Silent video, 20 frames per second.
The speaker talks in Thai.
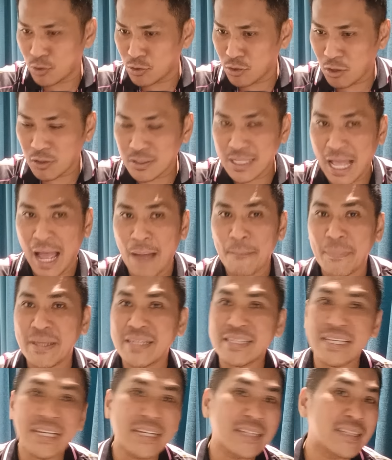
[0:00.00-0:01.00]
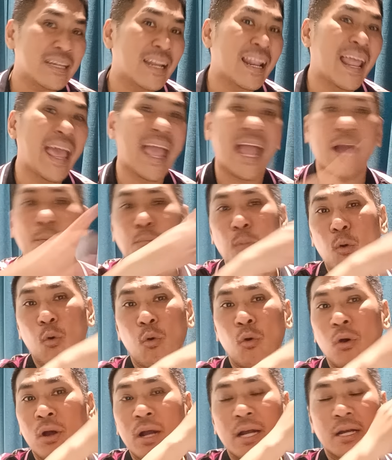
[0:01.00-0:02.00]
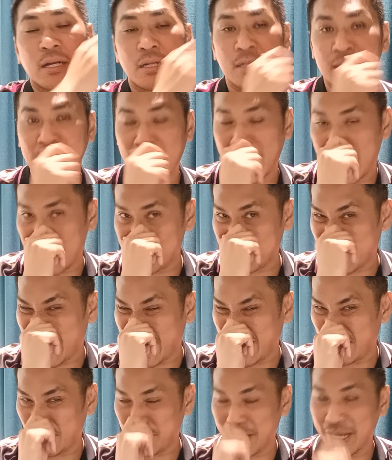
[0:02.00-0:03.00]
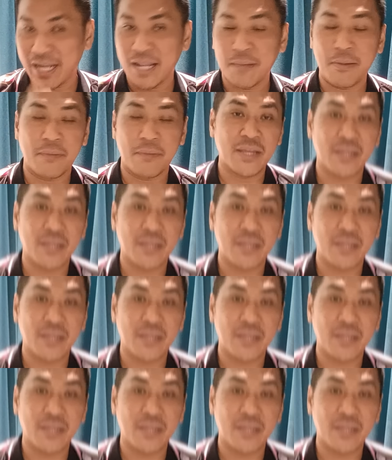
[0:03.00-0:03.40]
จนต้องตามไปยิงซะแรงปุ้งขึ้นข้ามคานออกไปอะไร